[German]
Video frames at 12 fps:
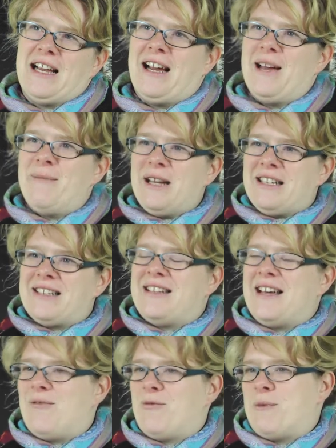Heimat ist
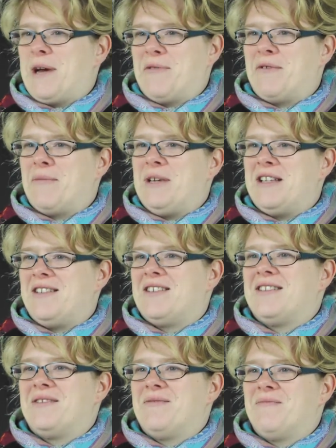da, wo meine Familie
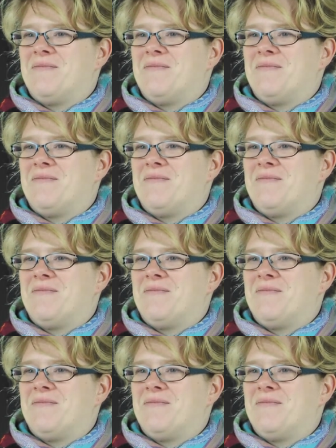ist.